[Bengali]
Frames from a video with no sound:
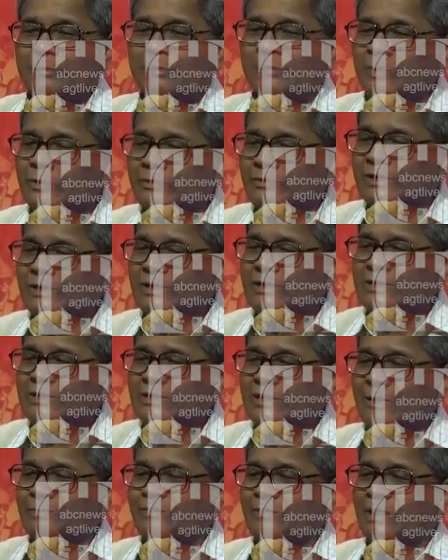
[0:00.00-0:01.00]
ভোট
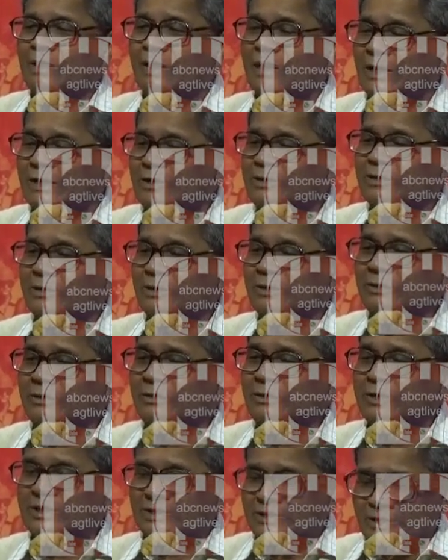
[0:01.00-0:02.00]
দিয়েছে আপনারা কাজ করুন
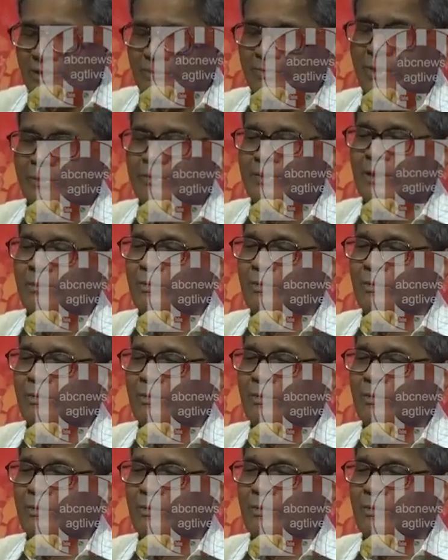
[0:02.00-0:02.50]
নিশ্চিতভাবে